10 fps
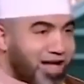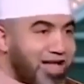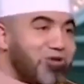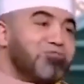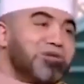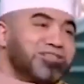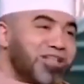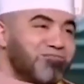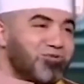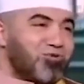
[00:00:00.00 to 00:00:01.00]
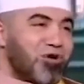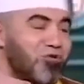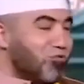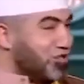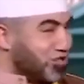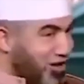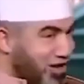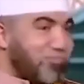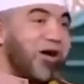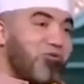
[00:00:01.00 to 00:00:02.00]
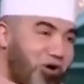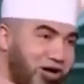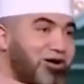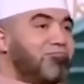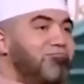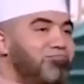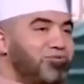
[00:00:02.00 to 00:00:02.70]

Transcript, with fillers: هياخد مظلمته والظالم هيعاقب